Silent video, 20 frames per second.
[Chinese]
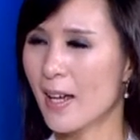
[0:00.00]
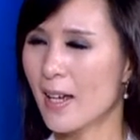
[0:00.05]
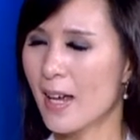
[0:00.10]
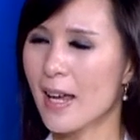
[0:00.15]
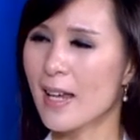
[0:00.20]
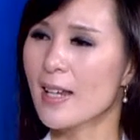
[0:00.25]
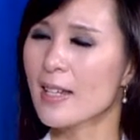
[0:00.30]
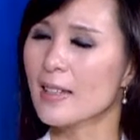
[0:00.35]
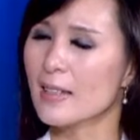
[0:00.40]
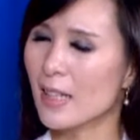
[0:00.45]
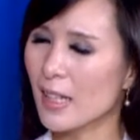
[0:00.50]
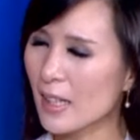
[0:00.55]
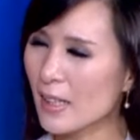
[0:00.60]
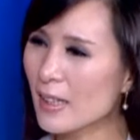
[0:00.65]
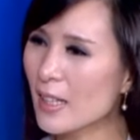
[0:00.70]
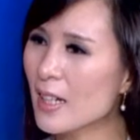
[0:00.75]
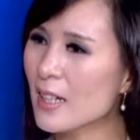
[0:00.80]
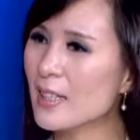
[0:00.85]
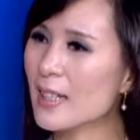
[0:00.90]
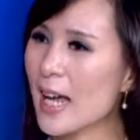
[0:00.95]
哎，您
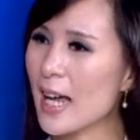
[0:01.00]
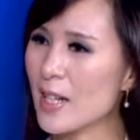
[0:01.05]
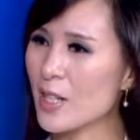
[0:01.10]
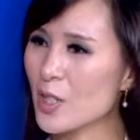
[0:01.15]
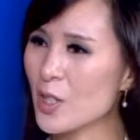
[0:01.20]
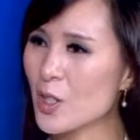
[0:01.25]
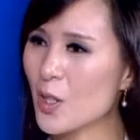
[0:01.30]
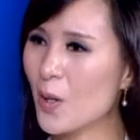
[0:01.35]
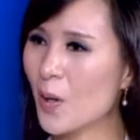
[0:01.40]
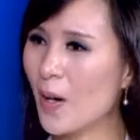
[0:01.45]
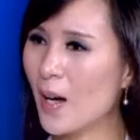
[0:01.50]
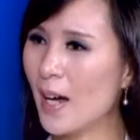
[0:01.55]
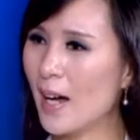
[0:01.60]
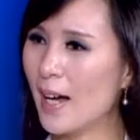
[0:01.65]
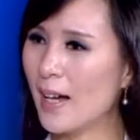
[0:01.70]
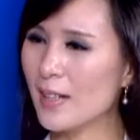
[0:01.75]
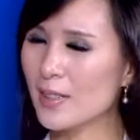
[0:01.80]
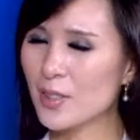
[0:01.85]
的感受哈，